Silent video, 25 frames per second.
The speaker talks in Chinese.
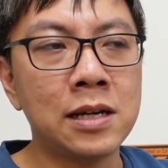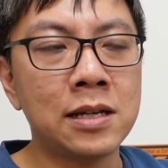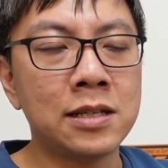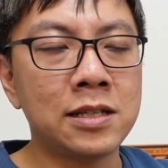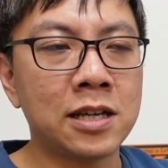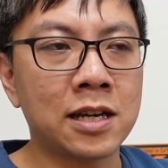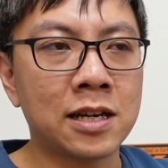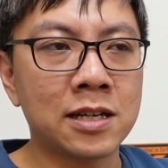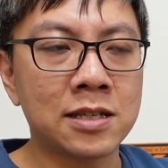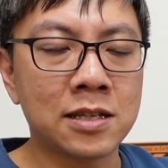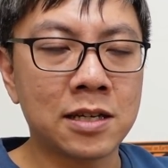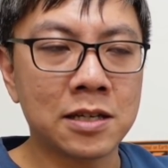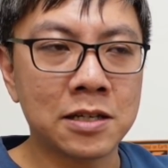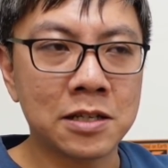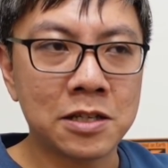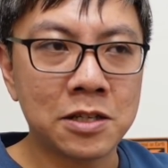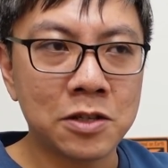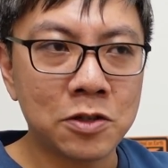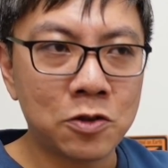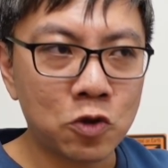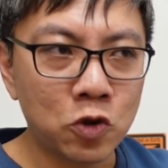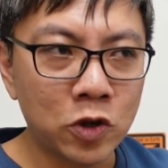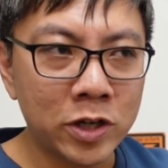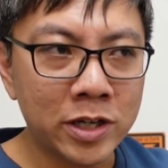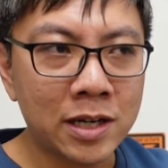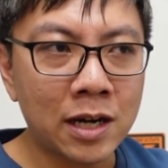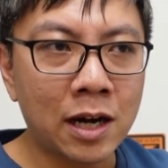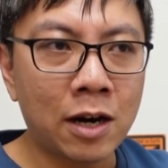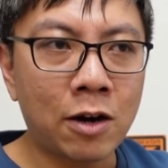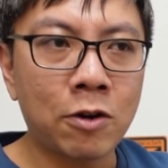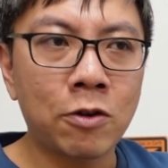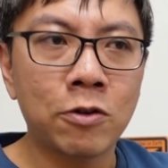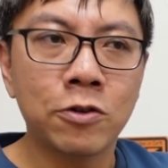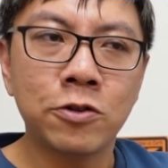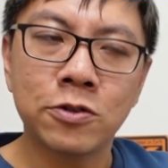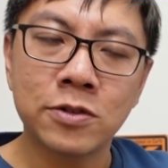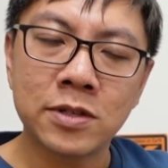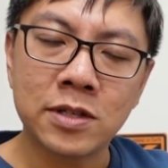加上是锥
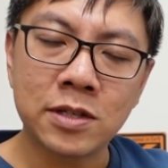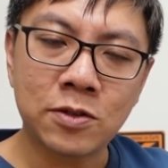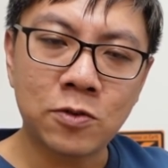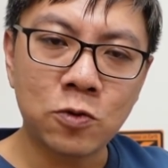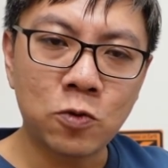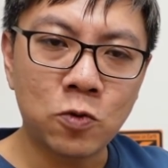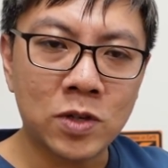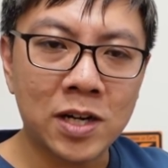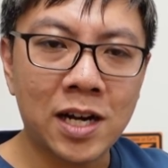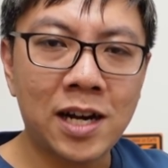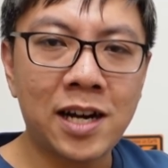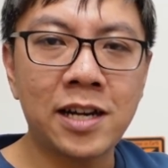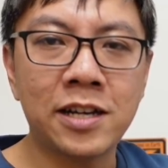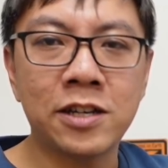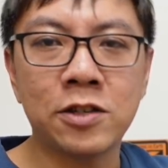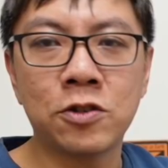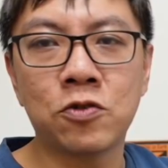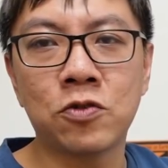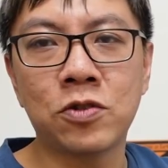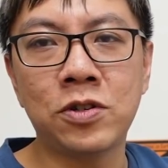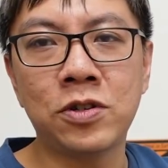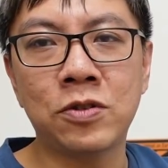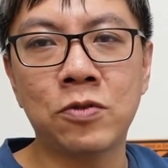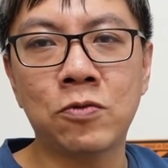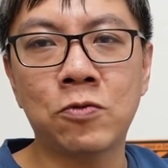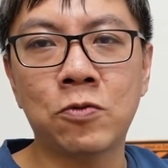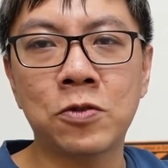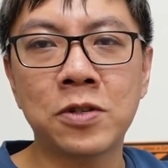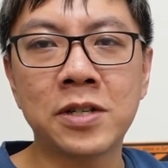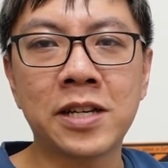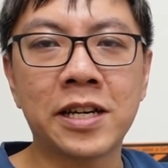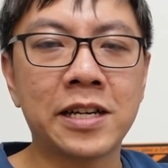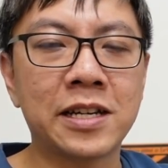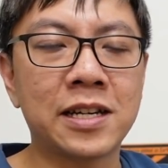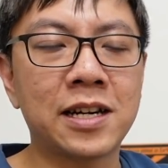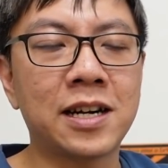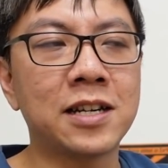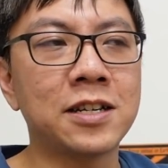刀又是镀钛，所以我
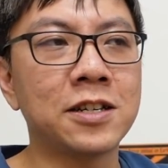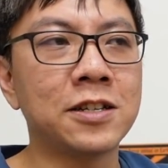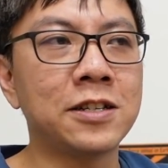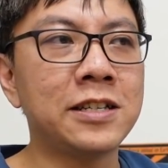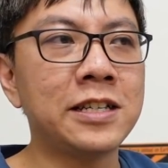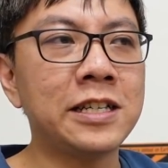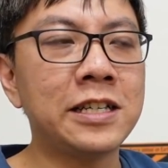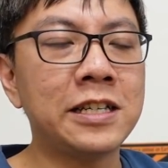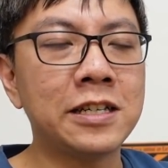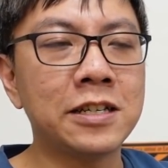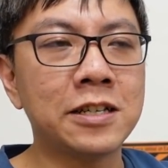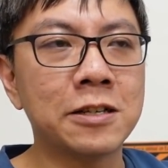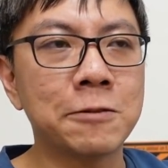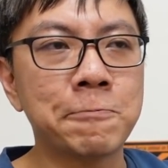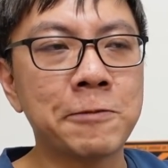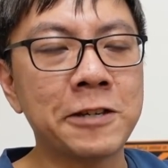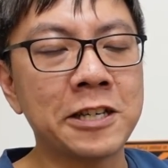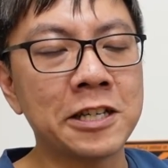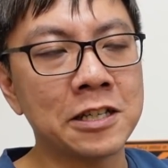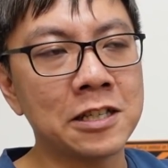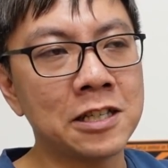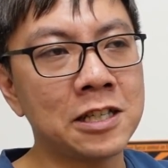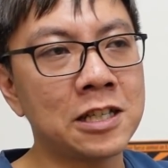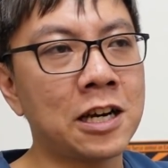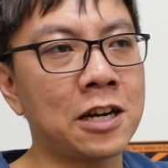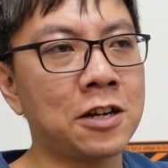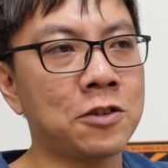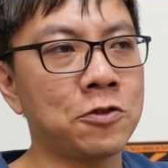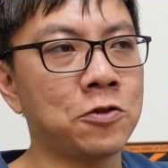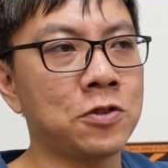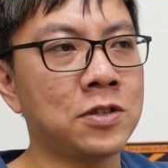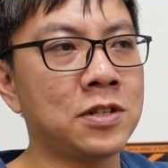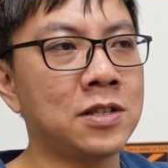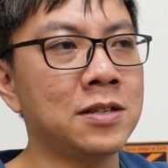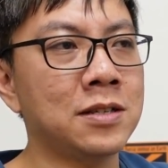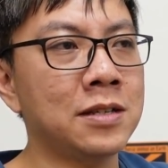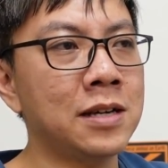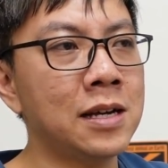给它的第一个评价就
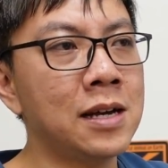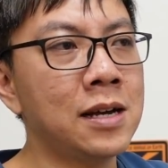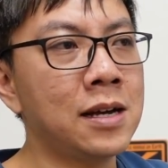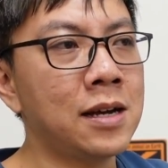是，